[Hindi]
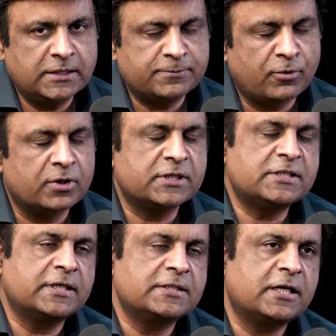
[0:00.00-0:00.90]
इस
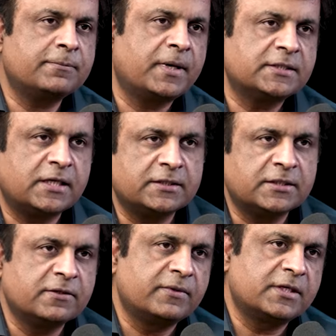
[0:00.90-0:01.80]
ब्रोक्रेसी के साथ पाकिस्तान
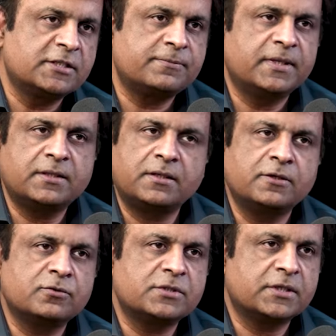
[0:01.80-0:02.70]
की गवर्नेंस बेहतर
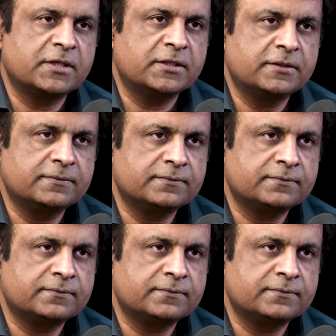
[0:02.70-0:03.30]
नहीं हो सकेगी